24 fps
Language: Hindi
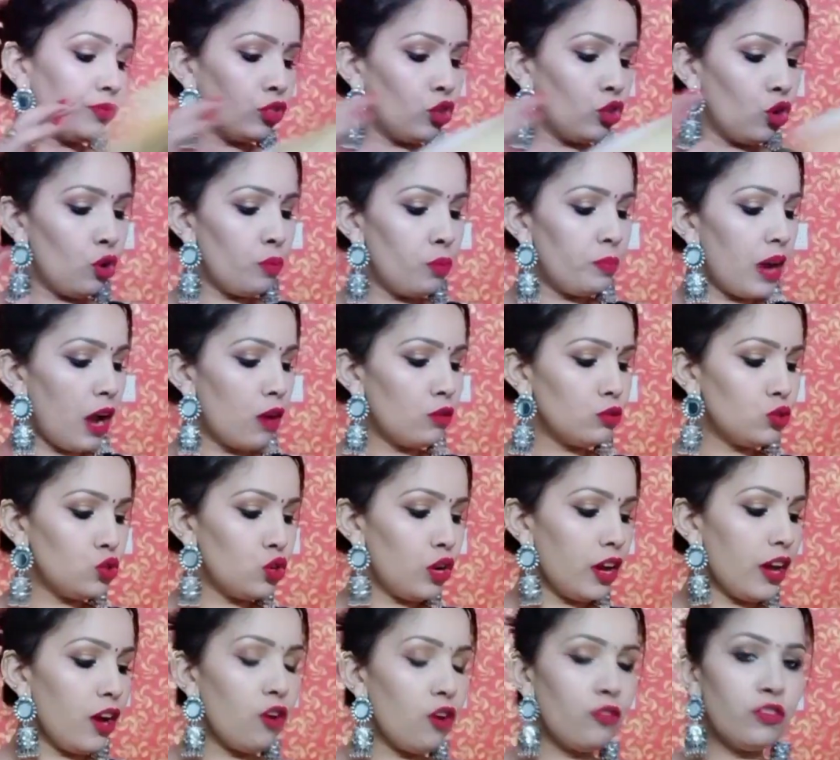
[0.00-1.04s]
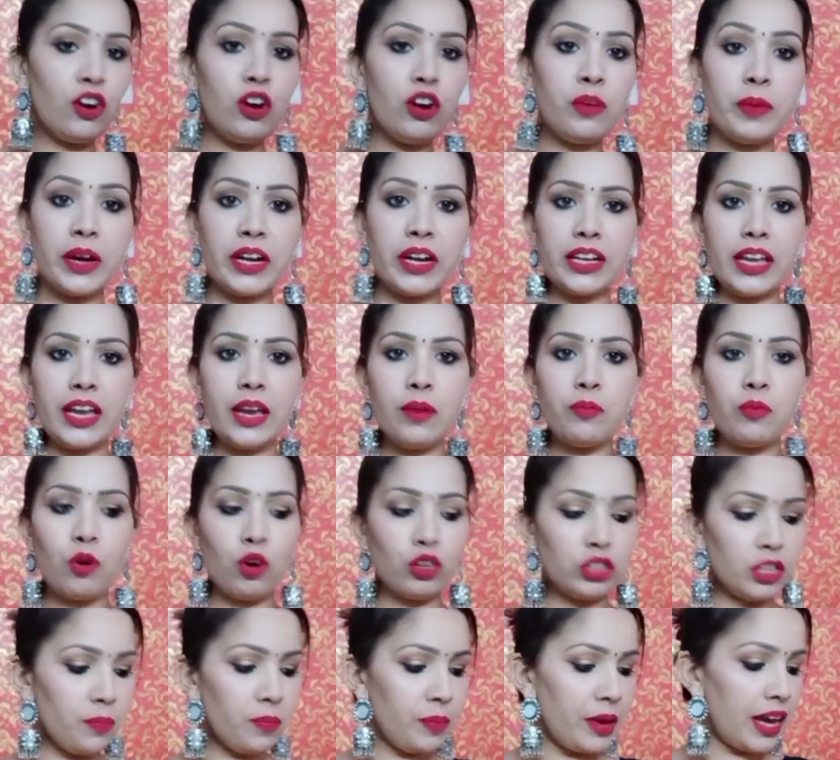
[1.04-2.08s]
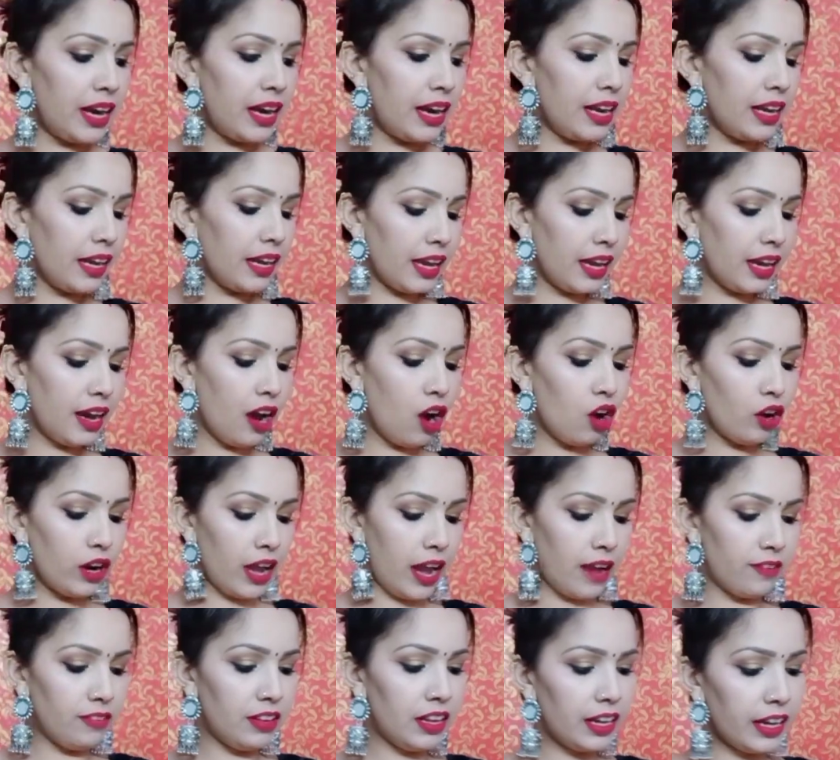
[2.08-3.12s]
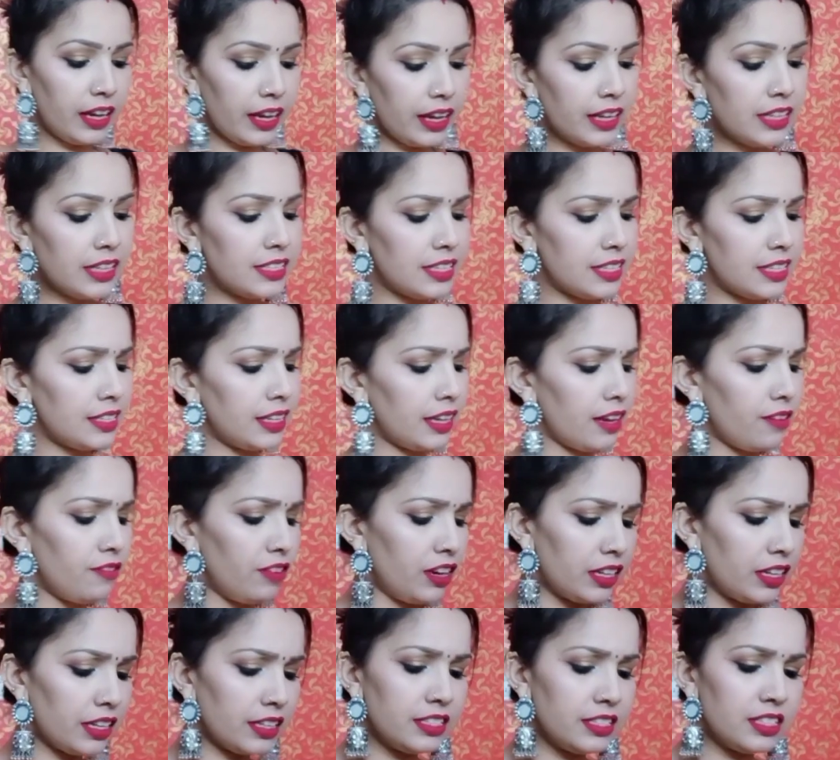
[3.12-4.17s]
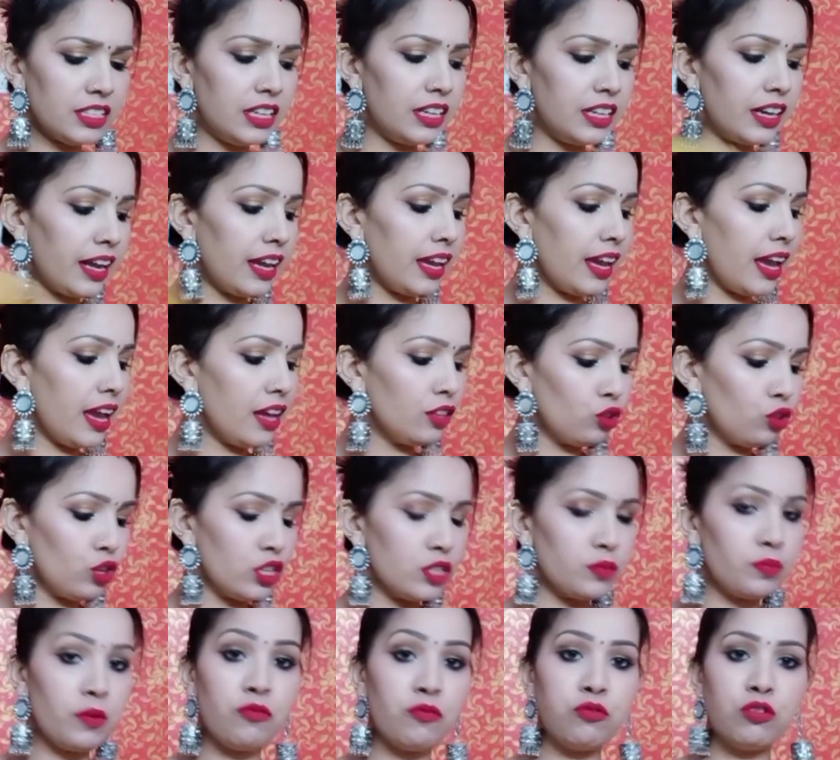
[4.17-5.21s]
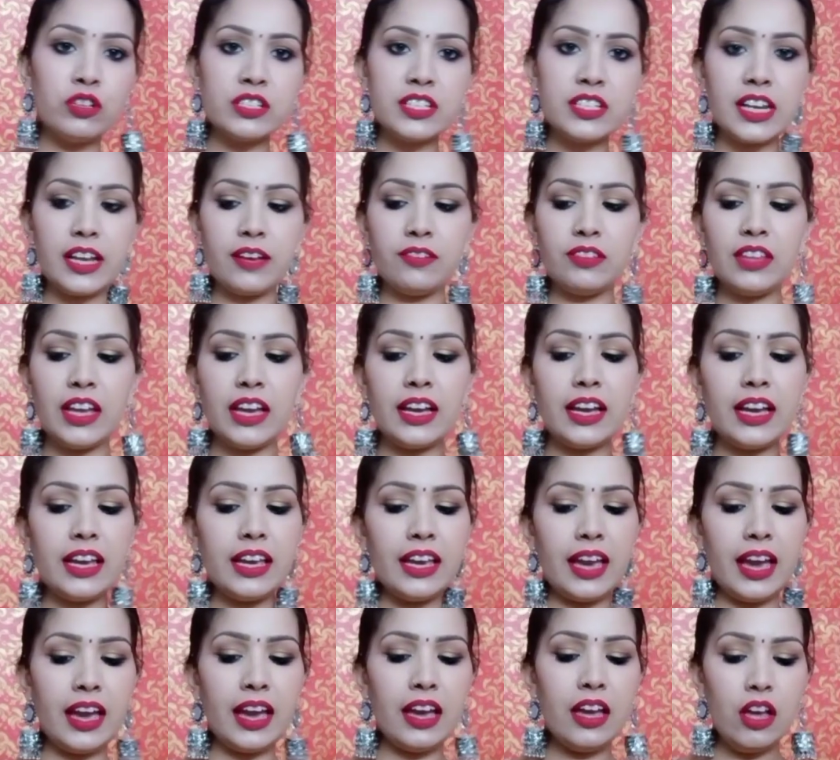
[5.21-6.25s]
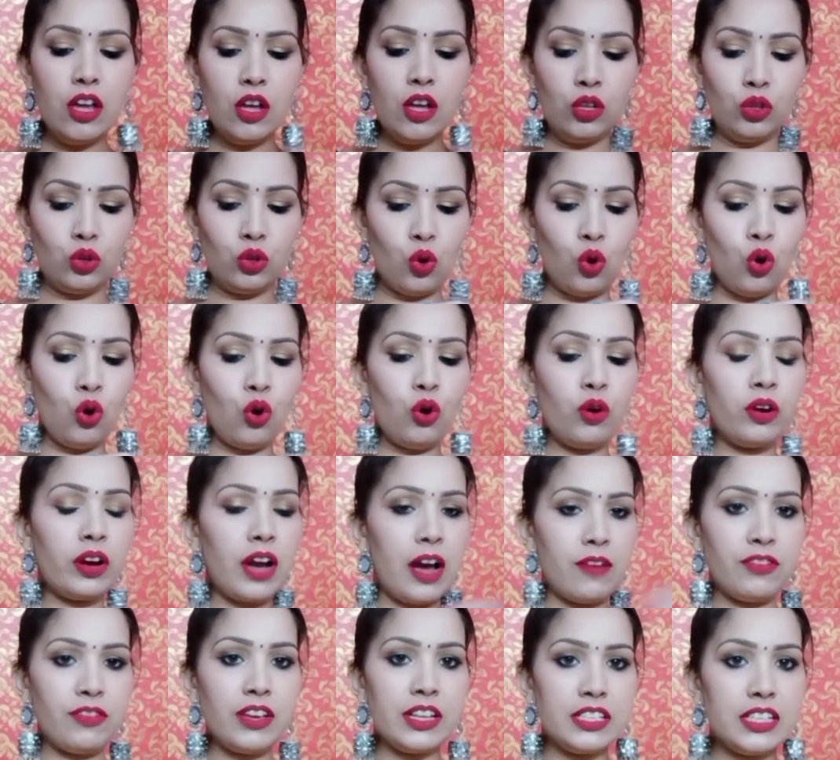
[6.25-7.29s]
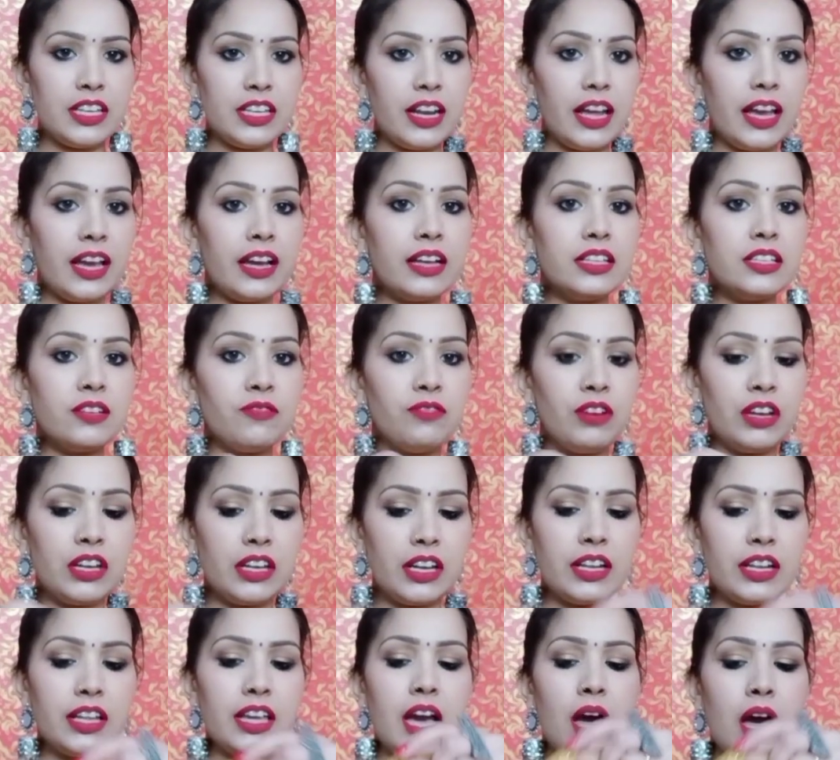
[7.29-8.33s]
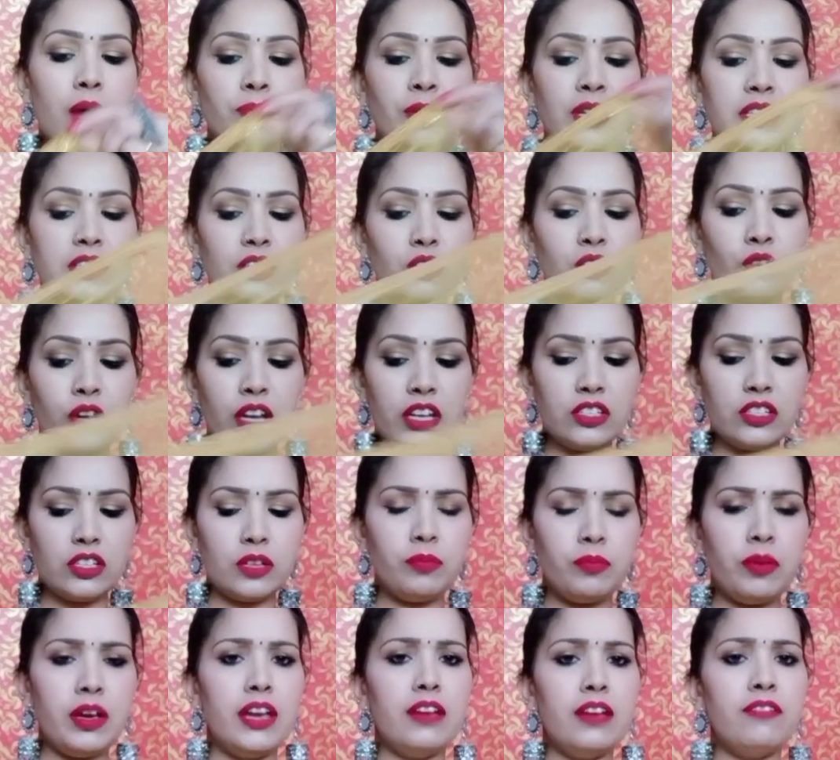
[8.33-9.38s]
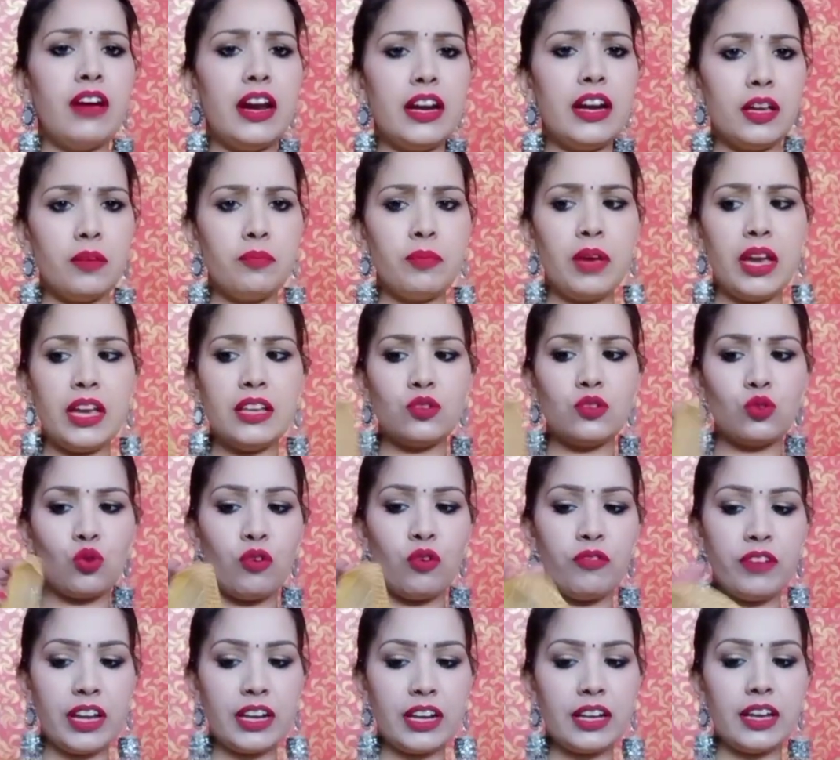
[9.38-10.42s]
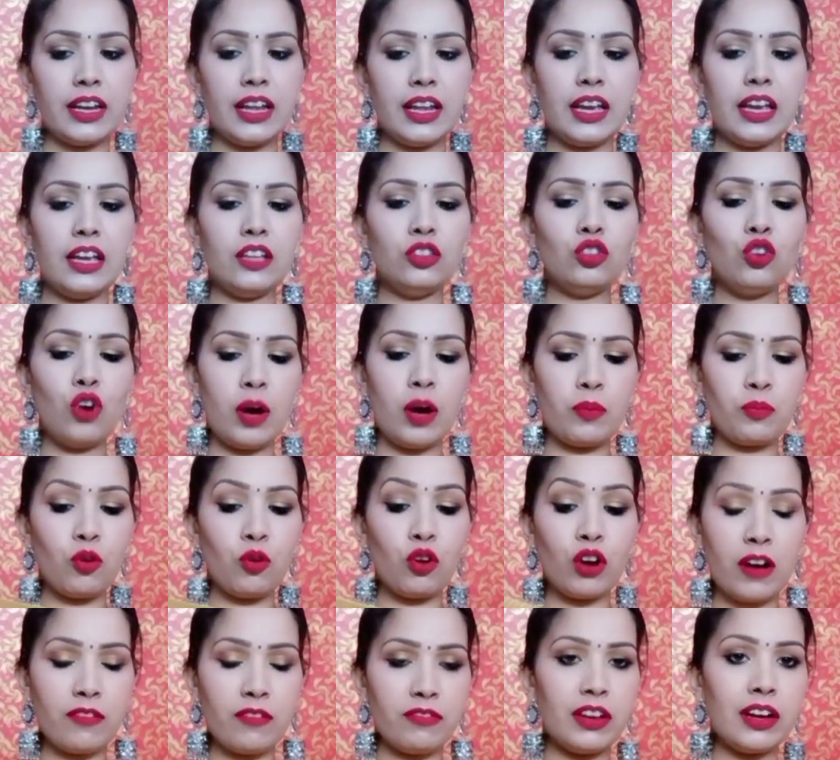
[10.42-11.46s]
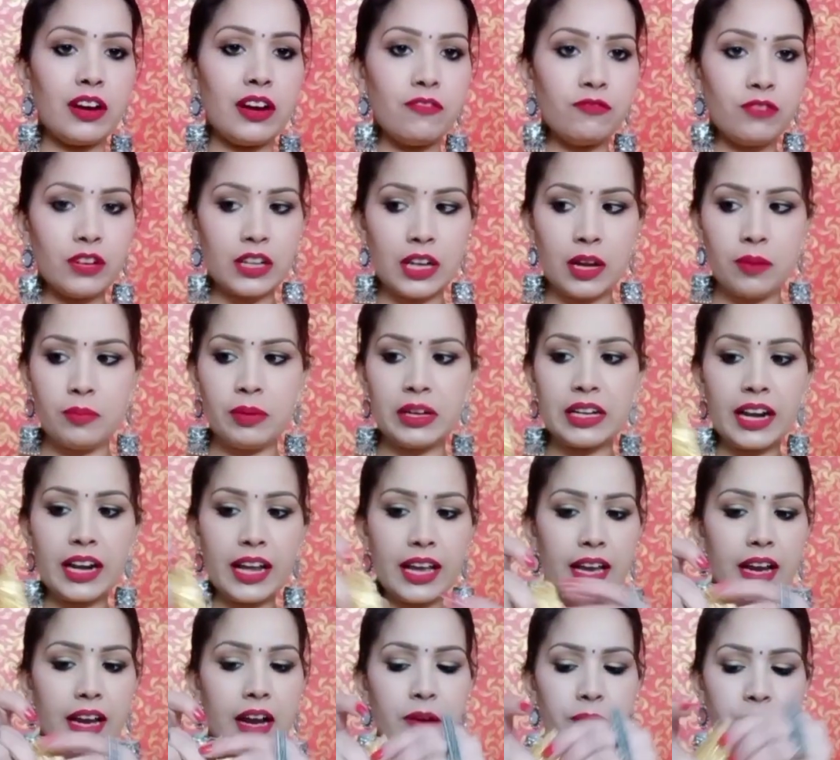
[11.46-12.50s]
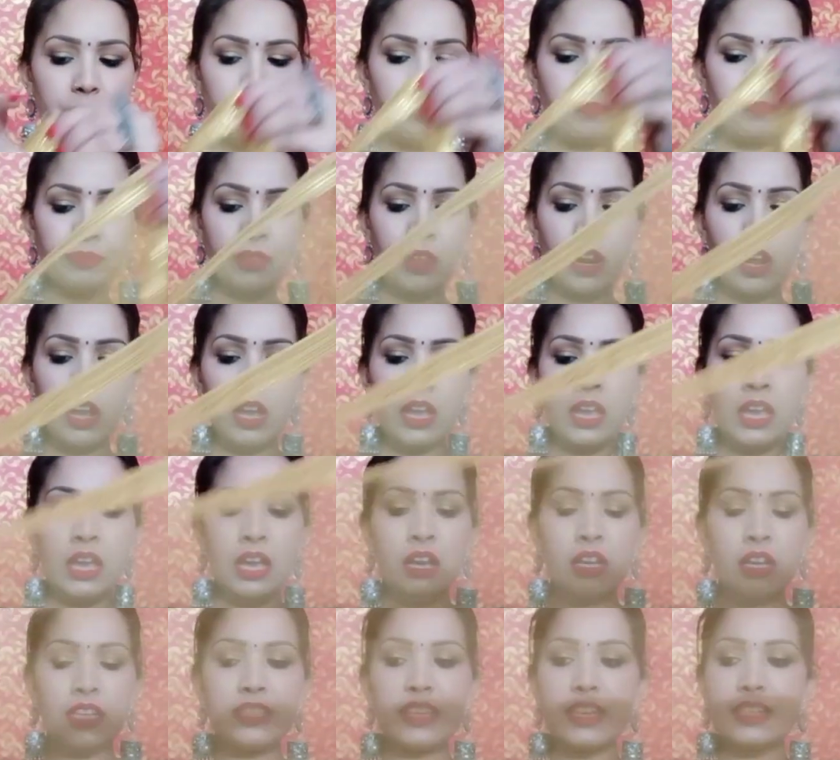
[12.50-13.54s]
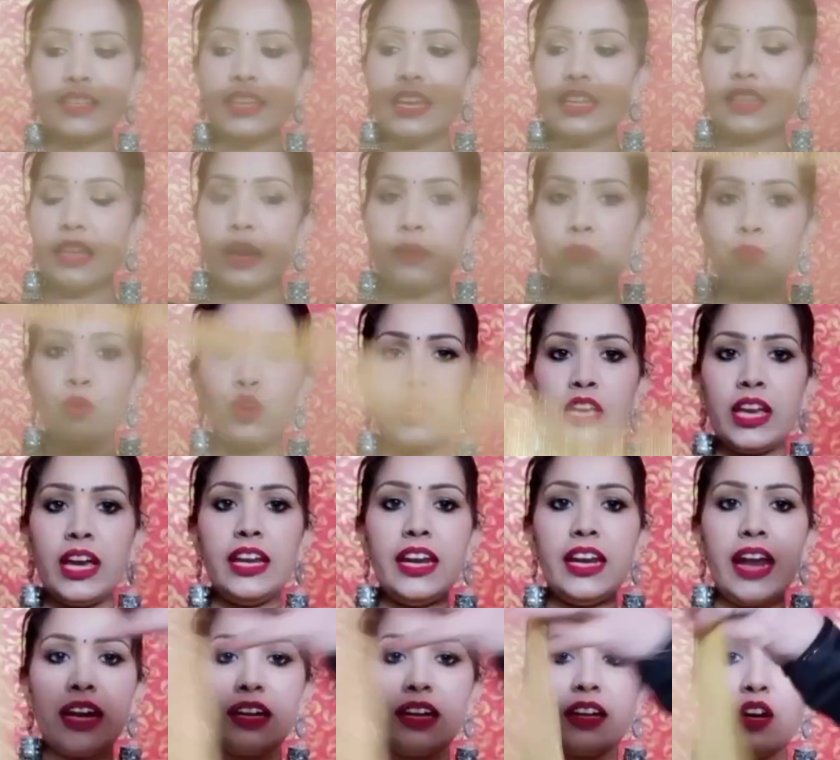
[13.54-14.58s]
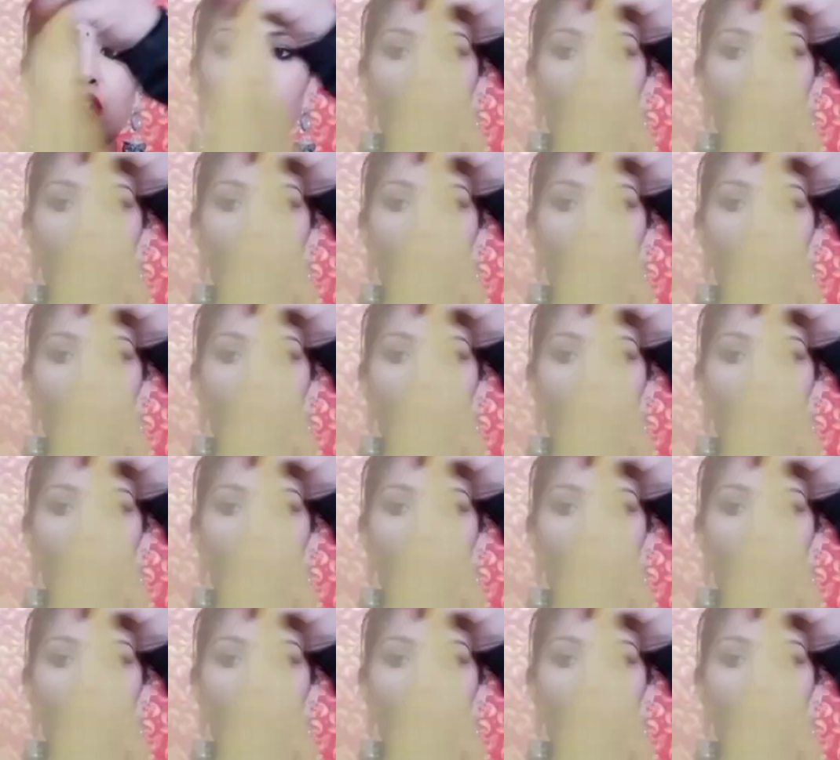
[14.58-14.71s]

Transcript: तो ब्लाउज जो है ओवरऑल बनके बहुत ही प्यारा लगेगा और हैवी लगेगा जैसे कि विंटर्स चल रहे हैं तो इसमें फुल स्लीव दी गई है तो काफी अच्छा रहेगा जब विंटर की आप किसी ओकेजन में वेडिंग में इसको वेयर करेंगे तो आपको काफी कंफर्टेबल रहेगा इसके साथ आपको ये नेट का